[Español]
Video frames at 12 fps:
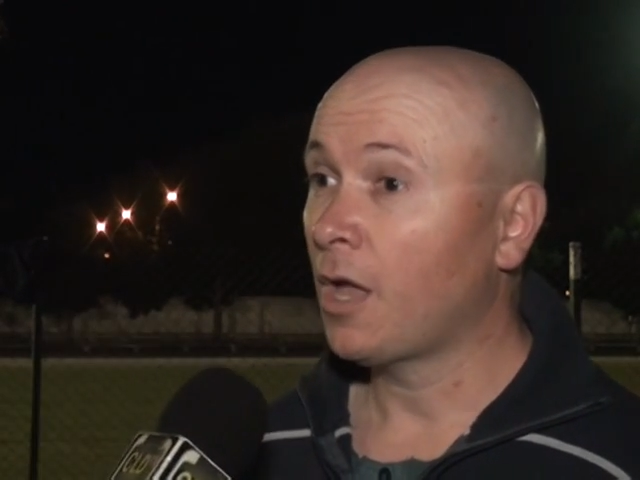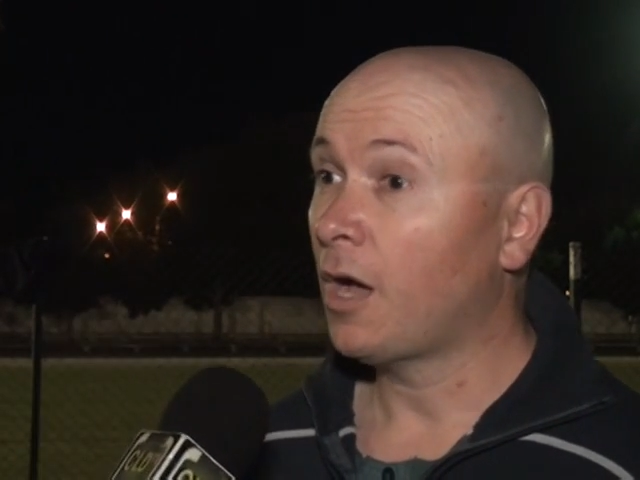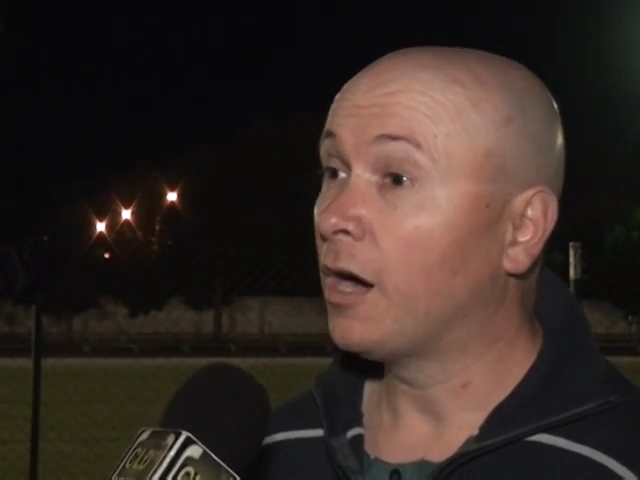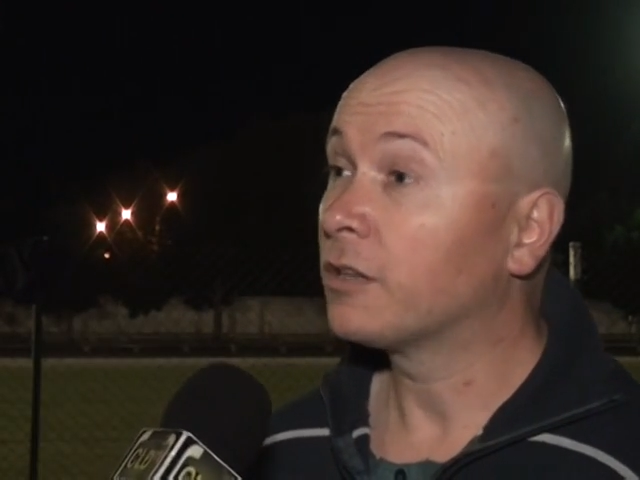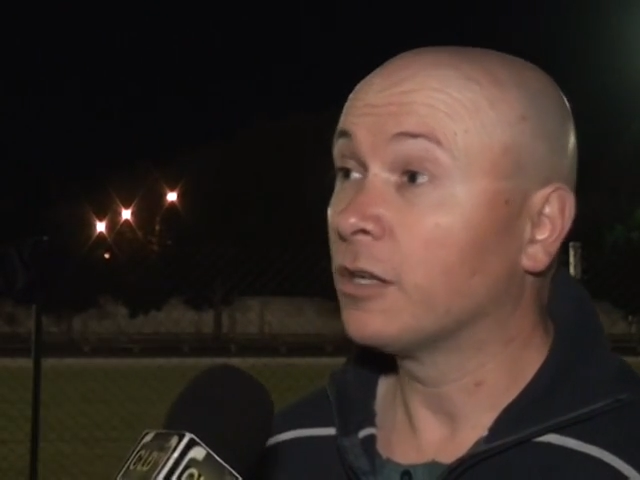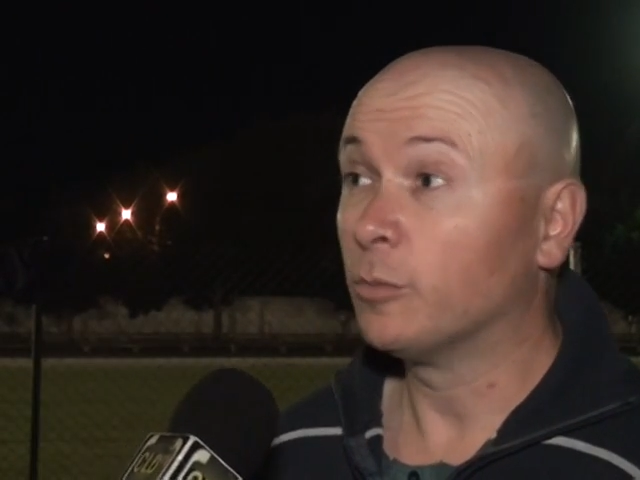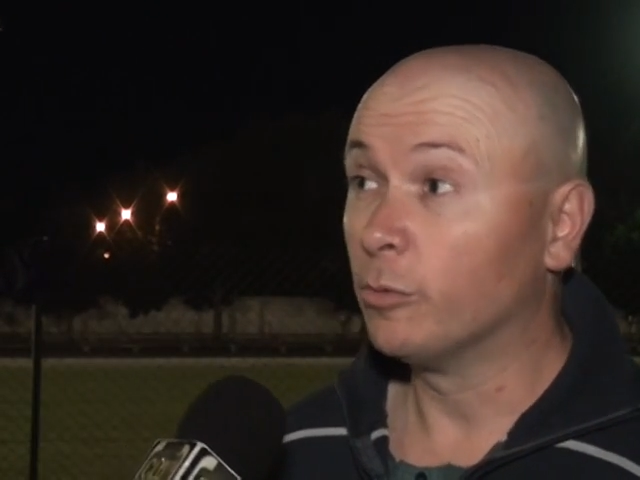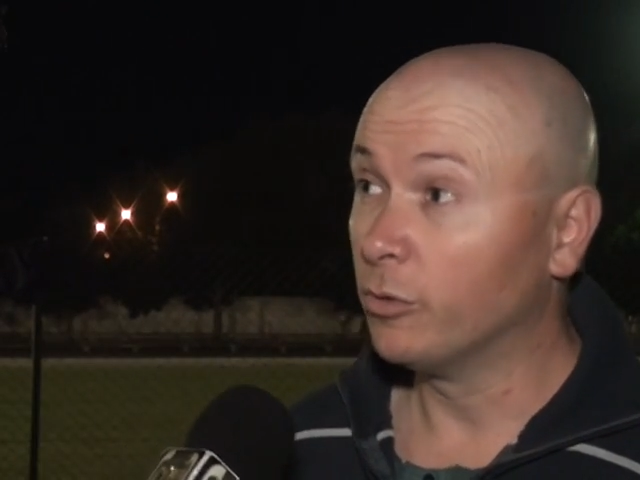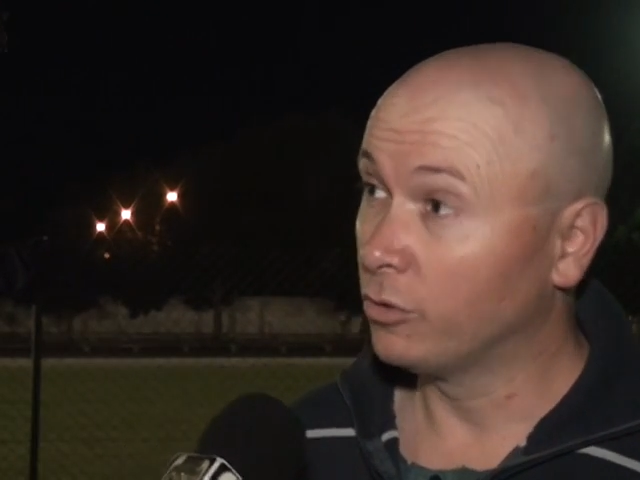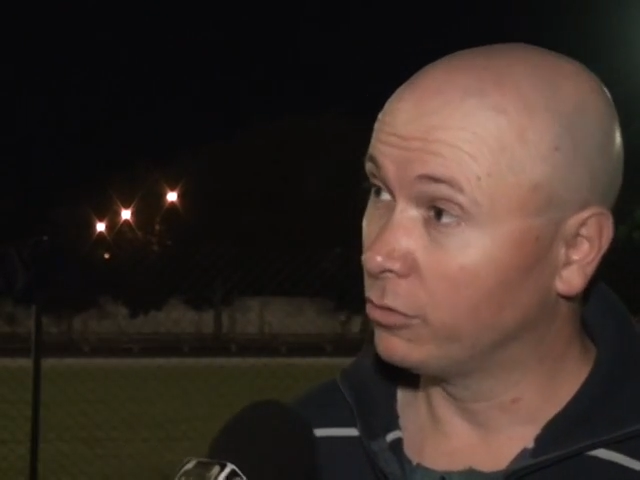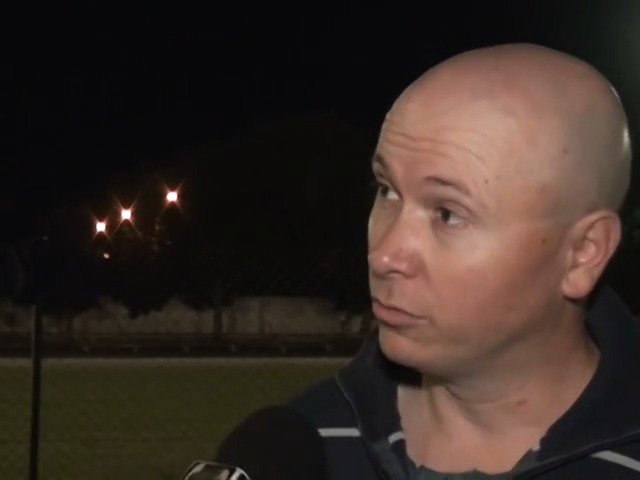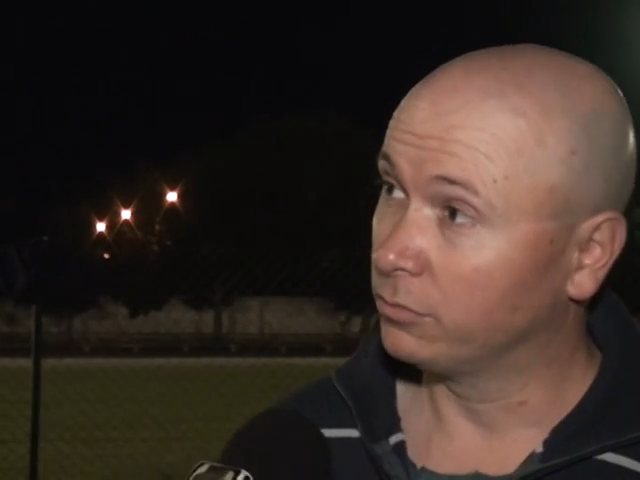Hasta el
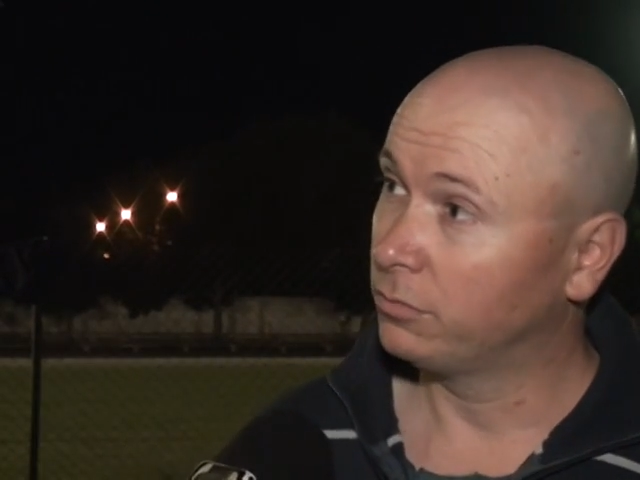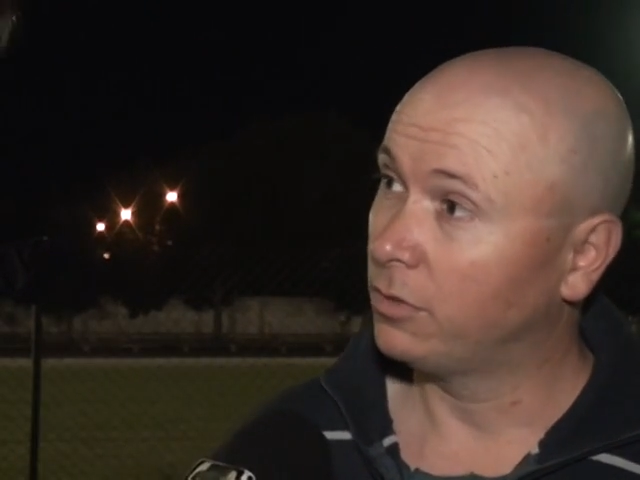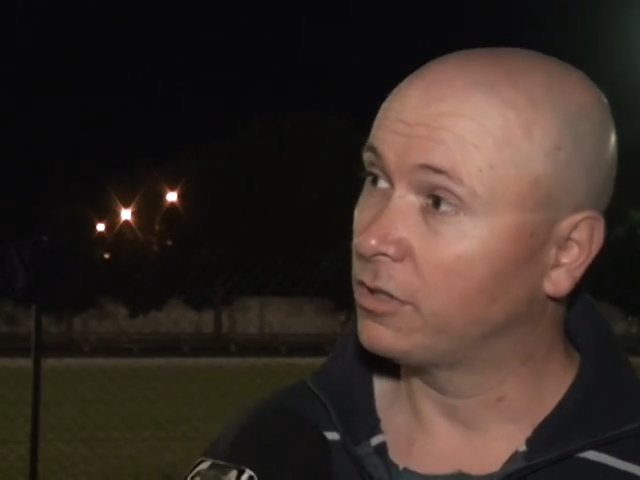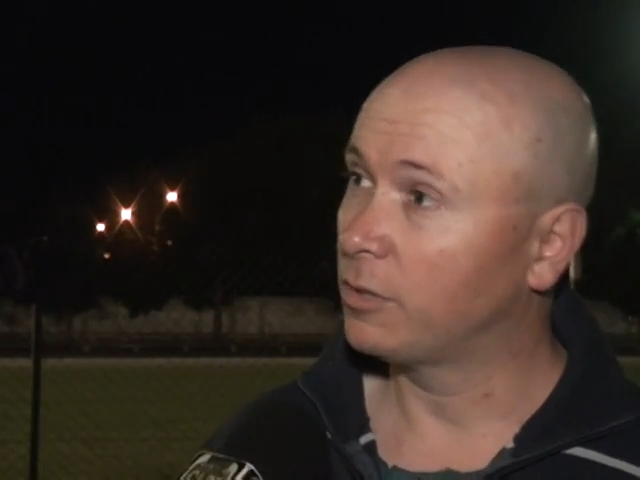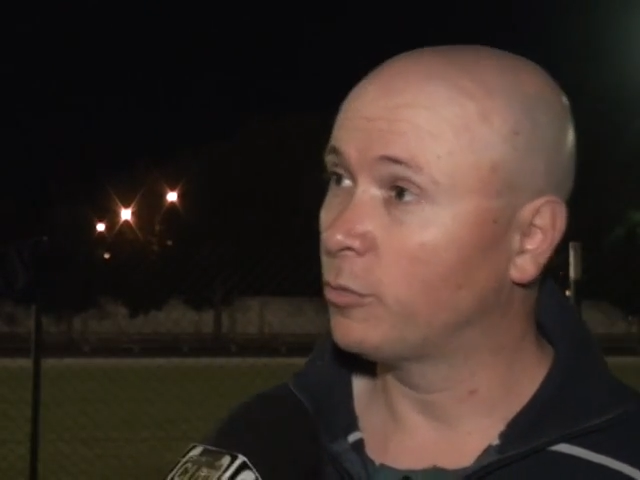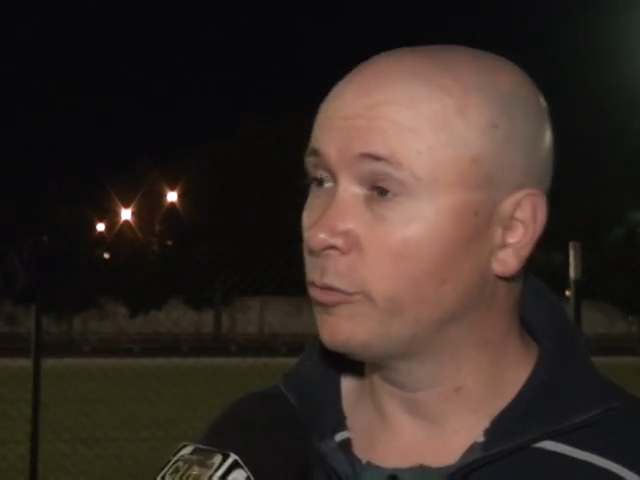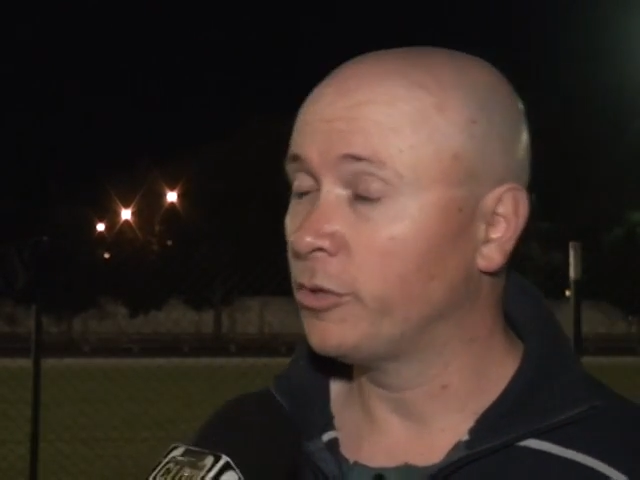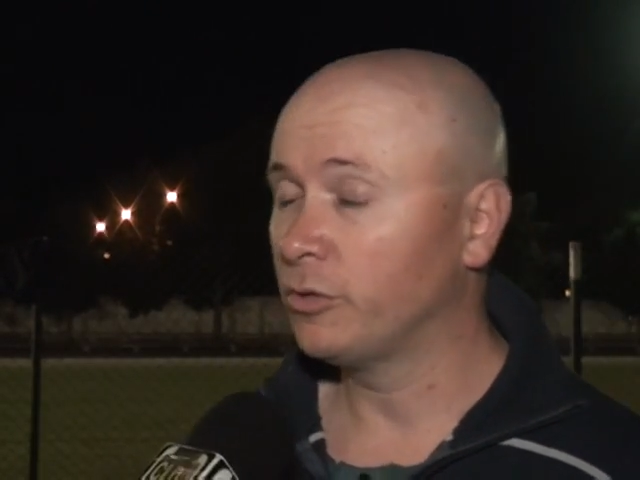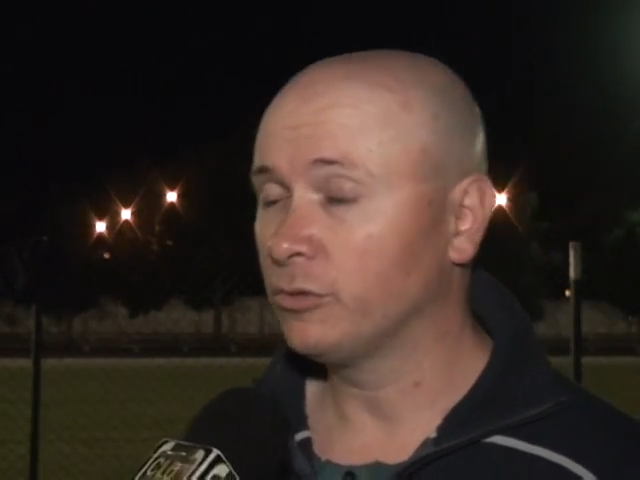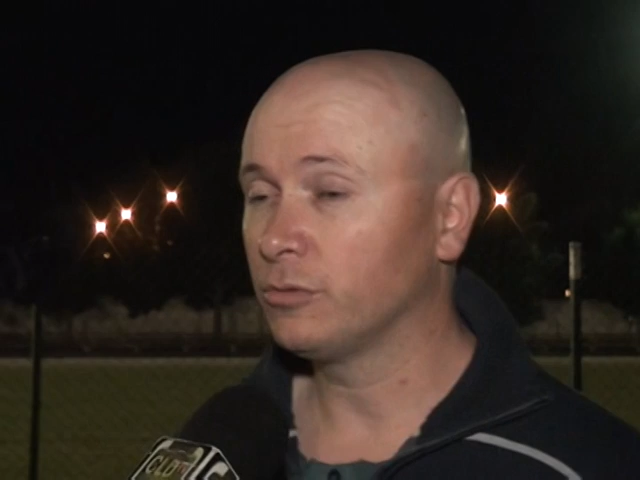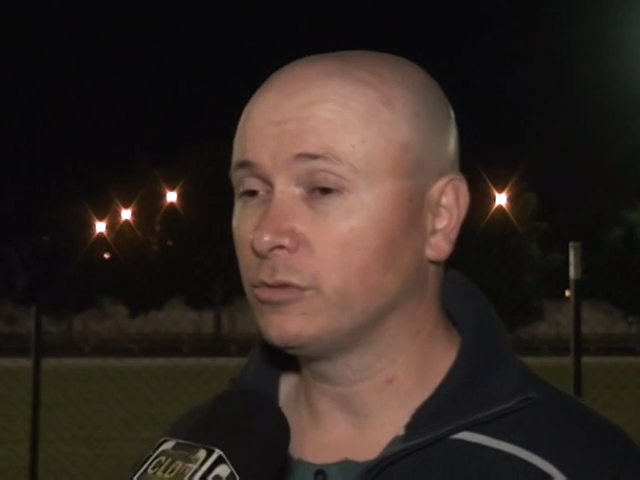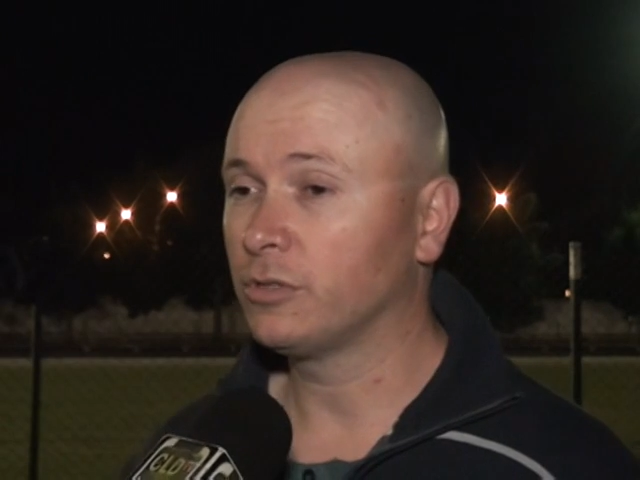momento no, hasta el
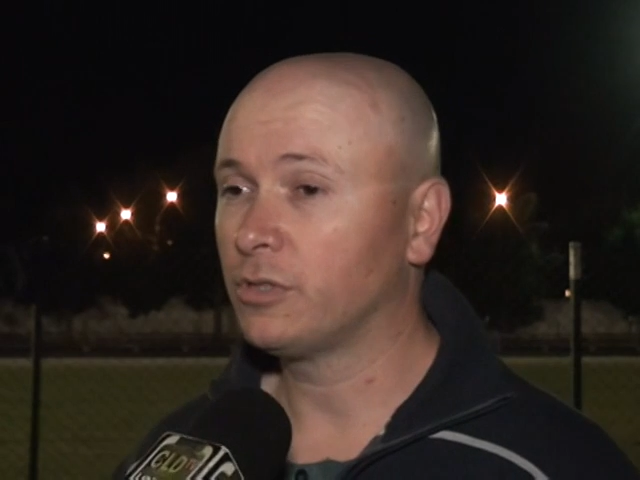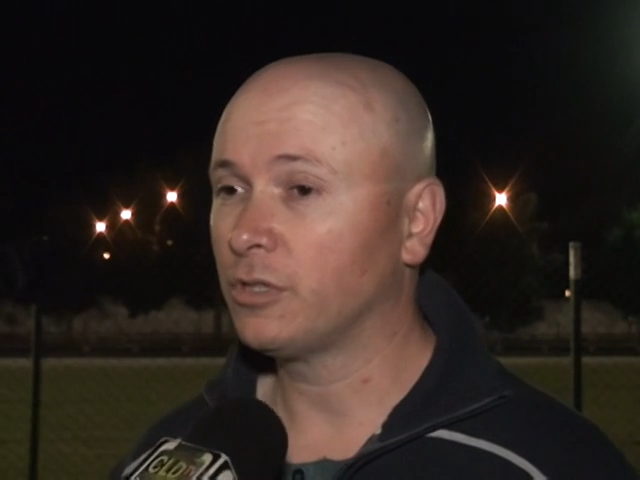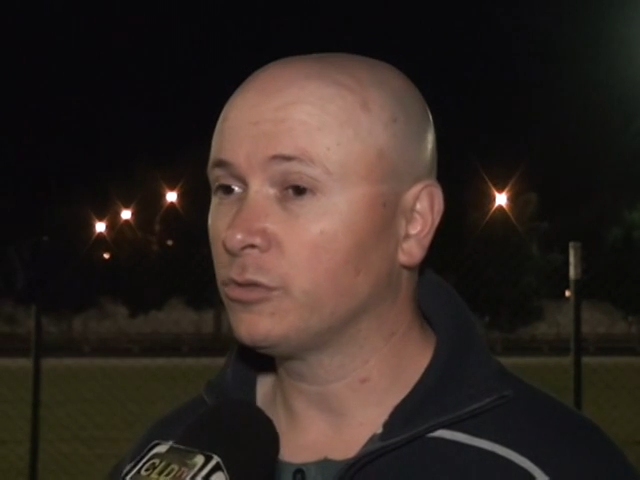momento este,